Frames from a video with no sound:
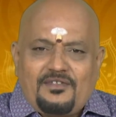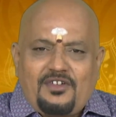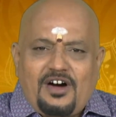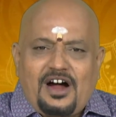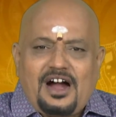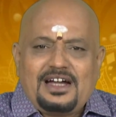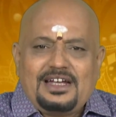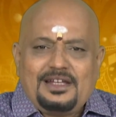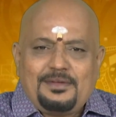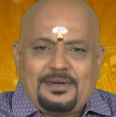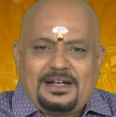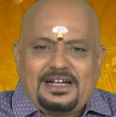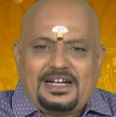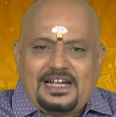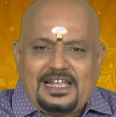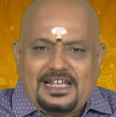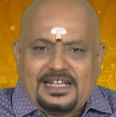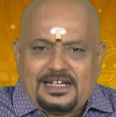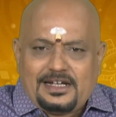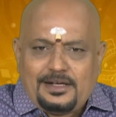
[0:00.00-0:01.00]
வாலிப
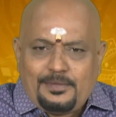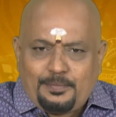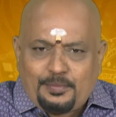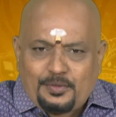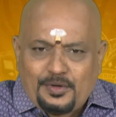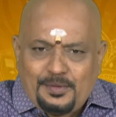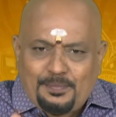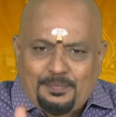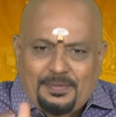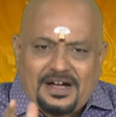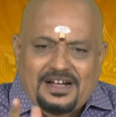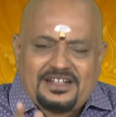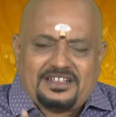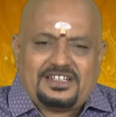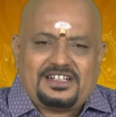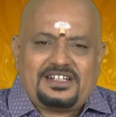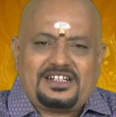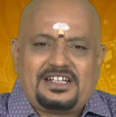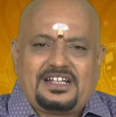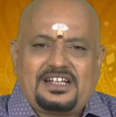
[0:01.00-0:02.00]
இளைஞன் போய்
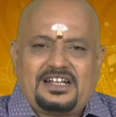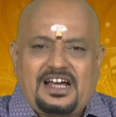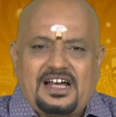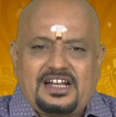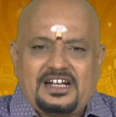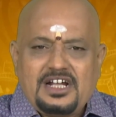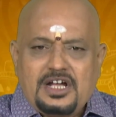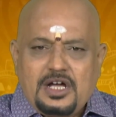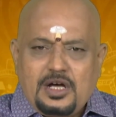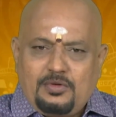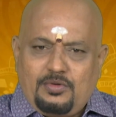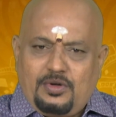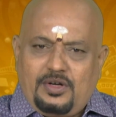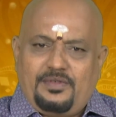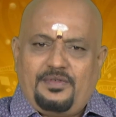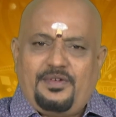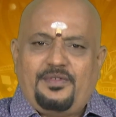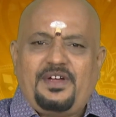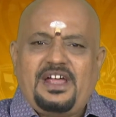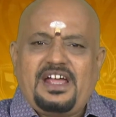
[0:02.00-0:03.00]
பார்த்திருக்கிறார் ஒரு
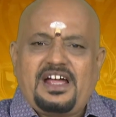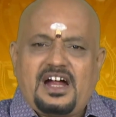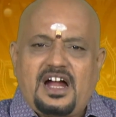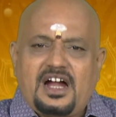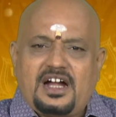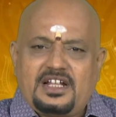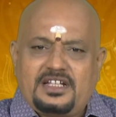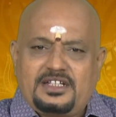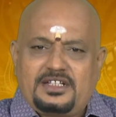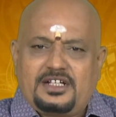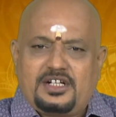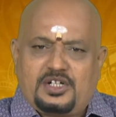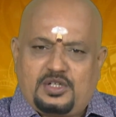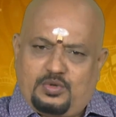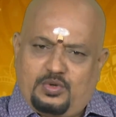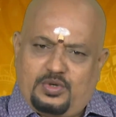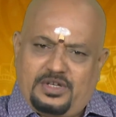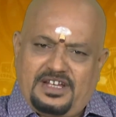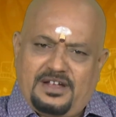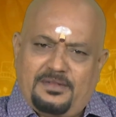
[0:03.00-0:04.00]

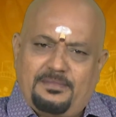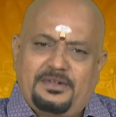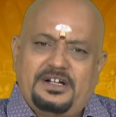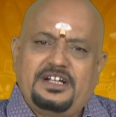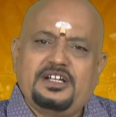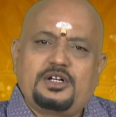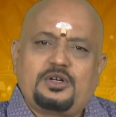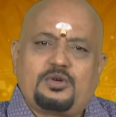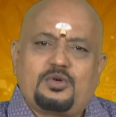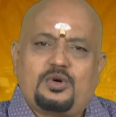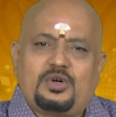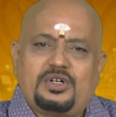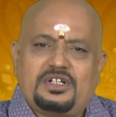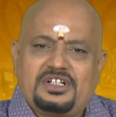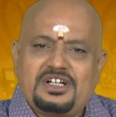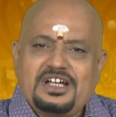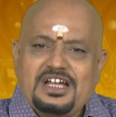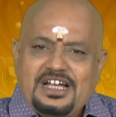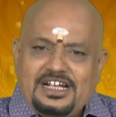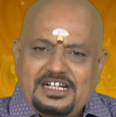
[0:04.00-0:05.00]
விவேகானந்தருக்குரிய மிடுக்கோடு
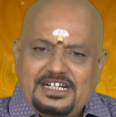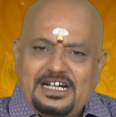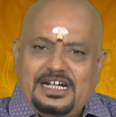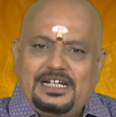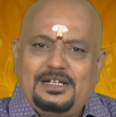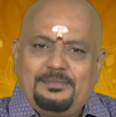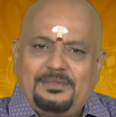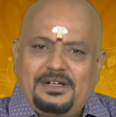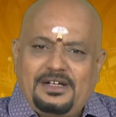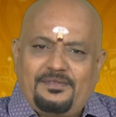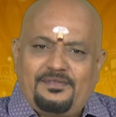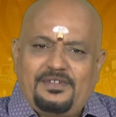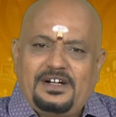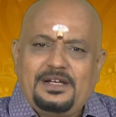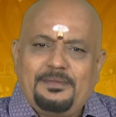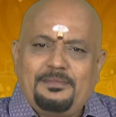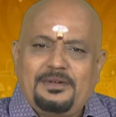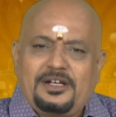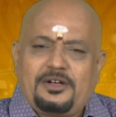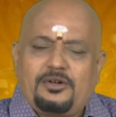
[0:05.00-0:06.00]
எளிமின்
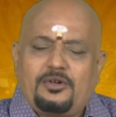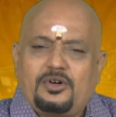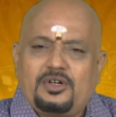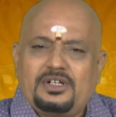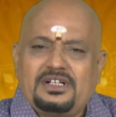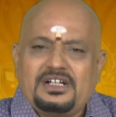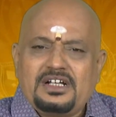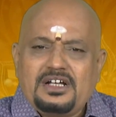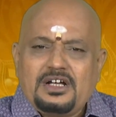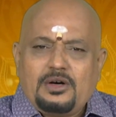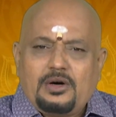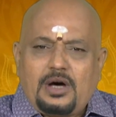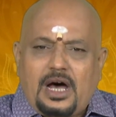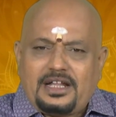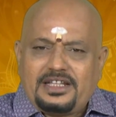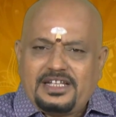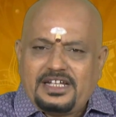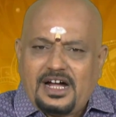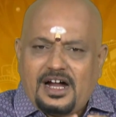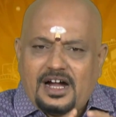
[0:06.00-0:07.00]
வெடிமினோடு
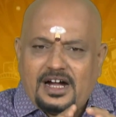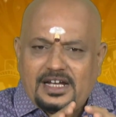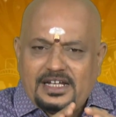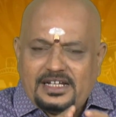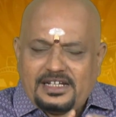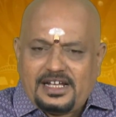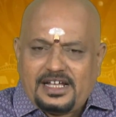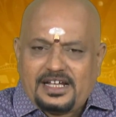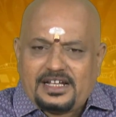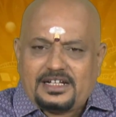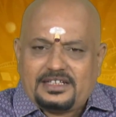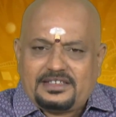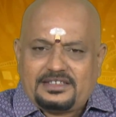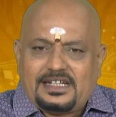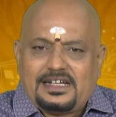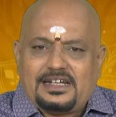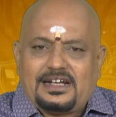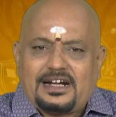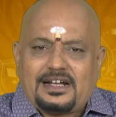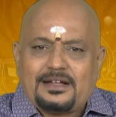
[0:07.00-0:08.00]
அதிகாலை
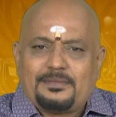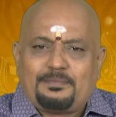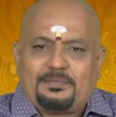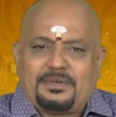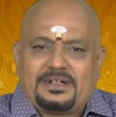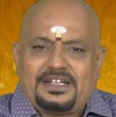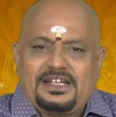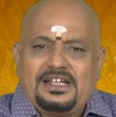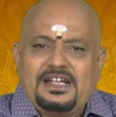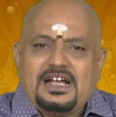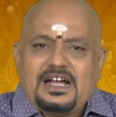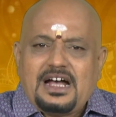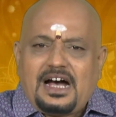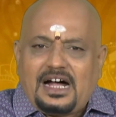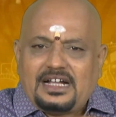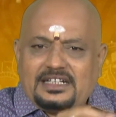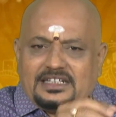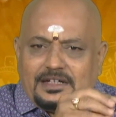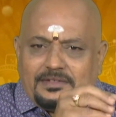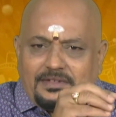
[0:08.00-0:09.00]
நேரத்தில் நடப்பதை
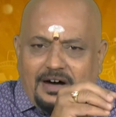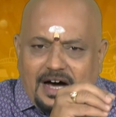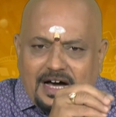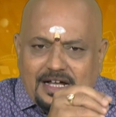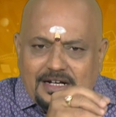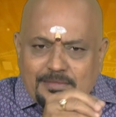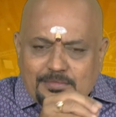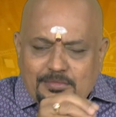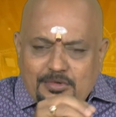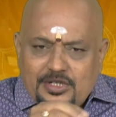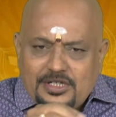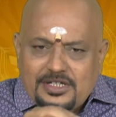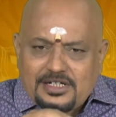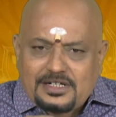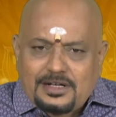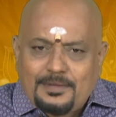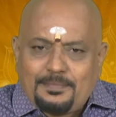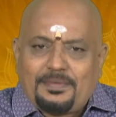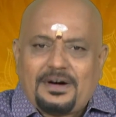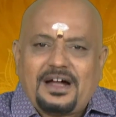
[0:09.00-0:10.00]
அந்த வாரம்
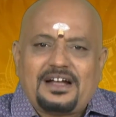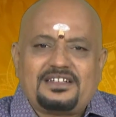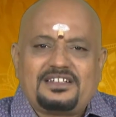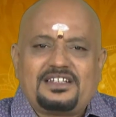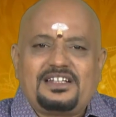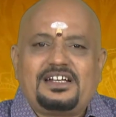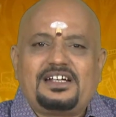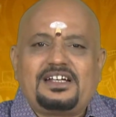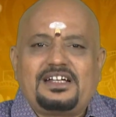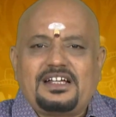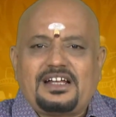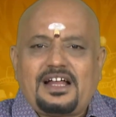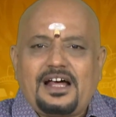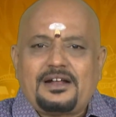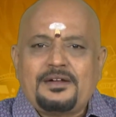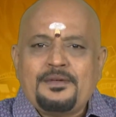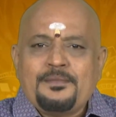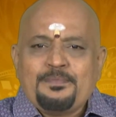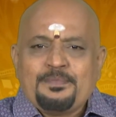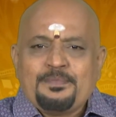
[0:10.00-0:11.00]
முழுக்க
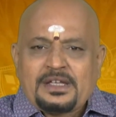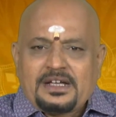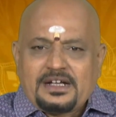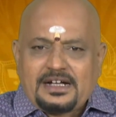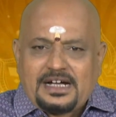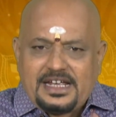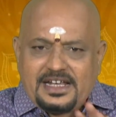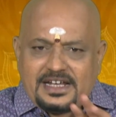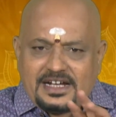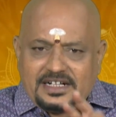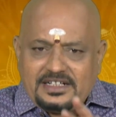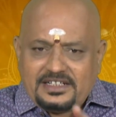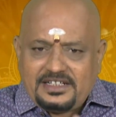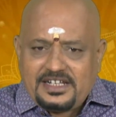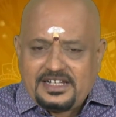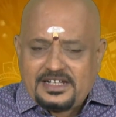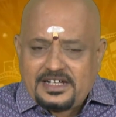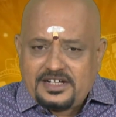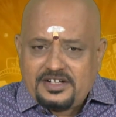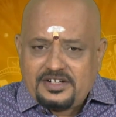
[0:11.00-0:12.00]
பார்த்திருக்கிறார்
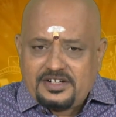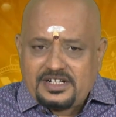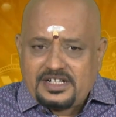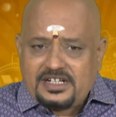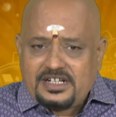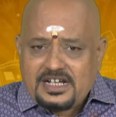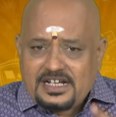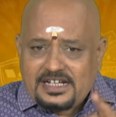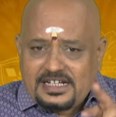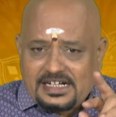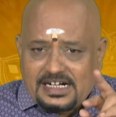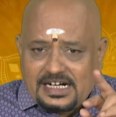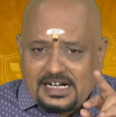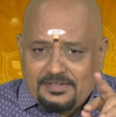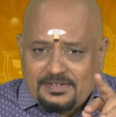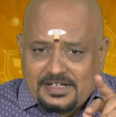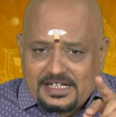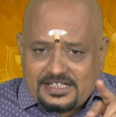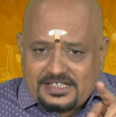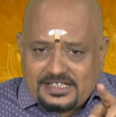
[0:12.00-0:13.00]
கைகட்டி நின்று
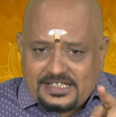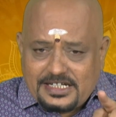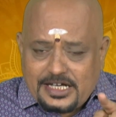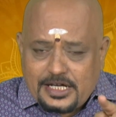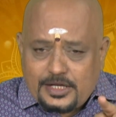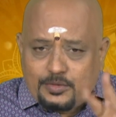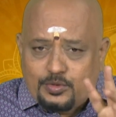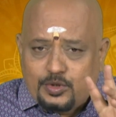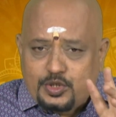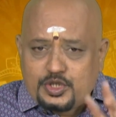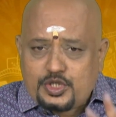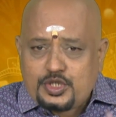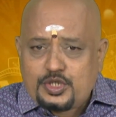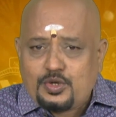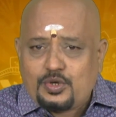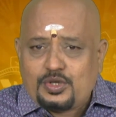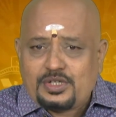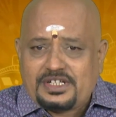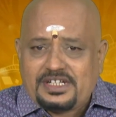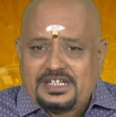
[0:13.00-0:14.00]
இளவரசியை உற்று
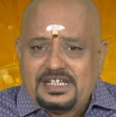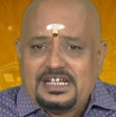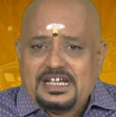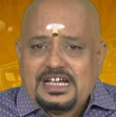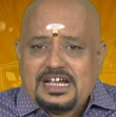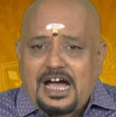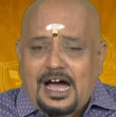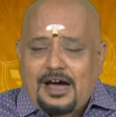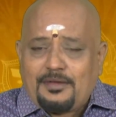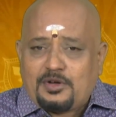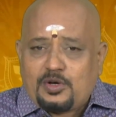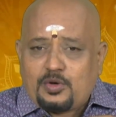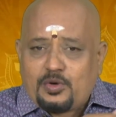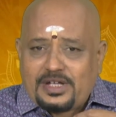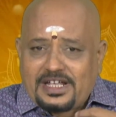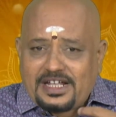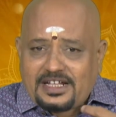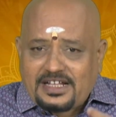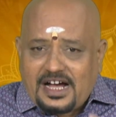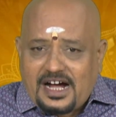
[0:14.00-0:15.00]
நோக்கி
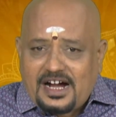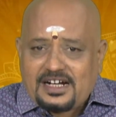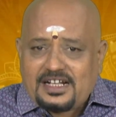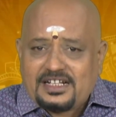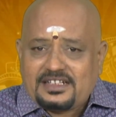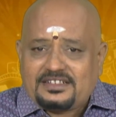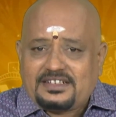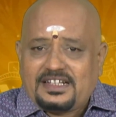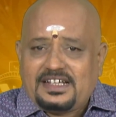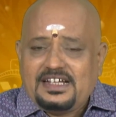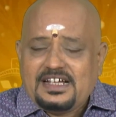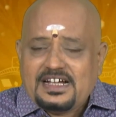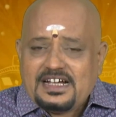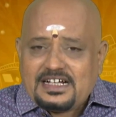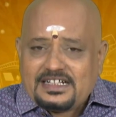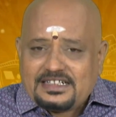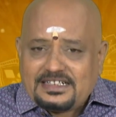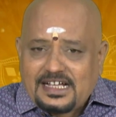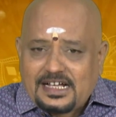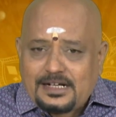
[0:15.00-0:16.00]
அவருடைய தானத்தை
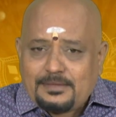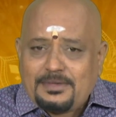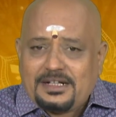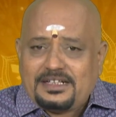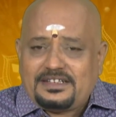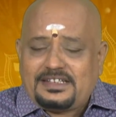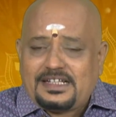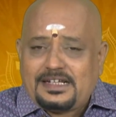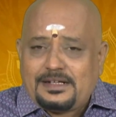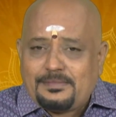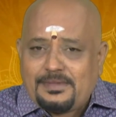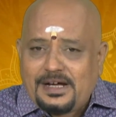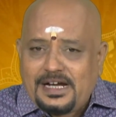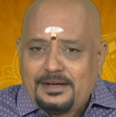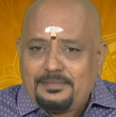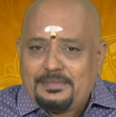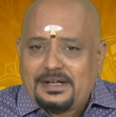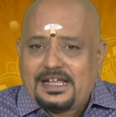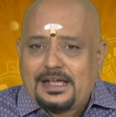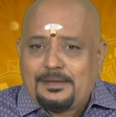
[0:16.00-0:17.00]
தர்மத்தின்
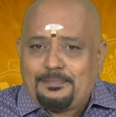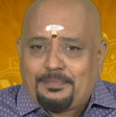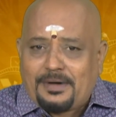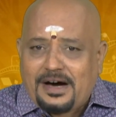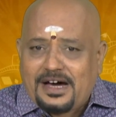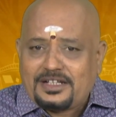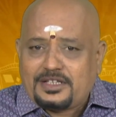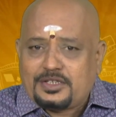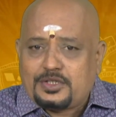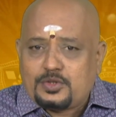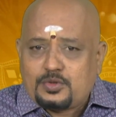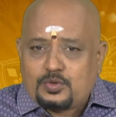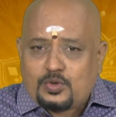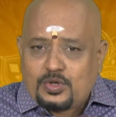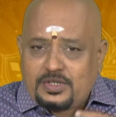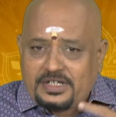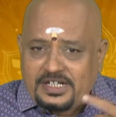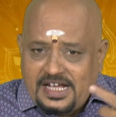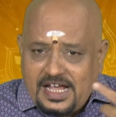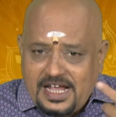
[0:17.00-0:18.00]
மேன்மையை பார்த்து
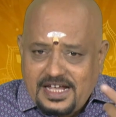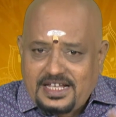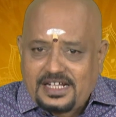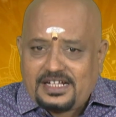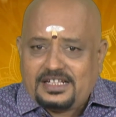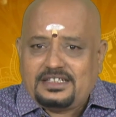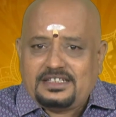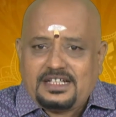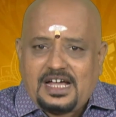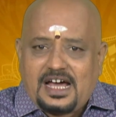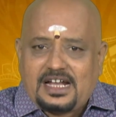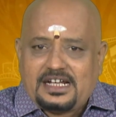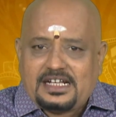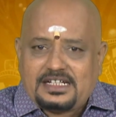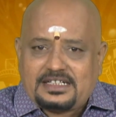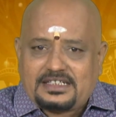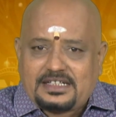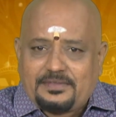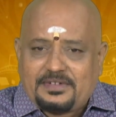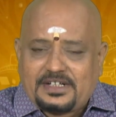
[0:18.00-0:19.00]
கொண்டே இருந்தாரே
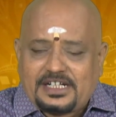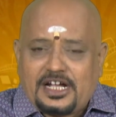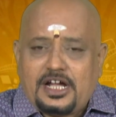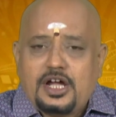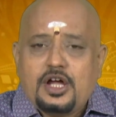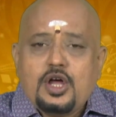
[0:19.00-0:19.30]
தவிர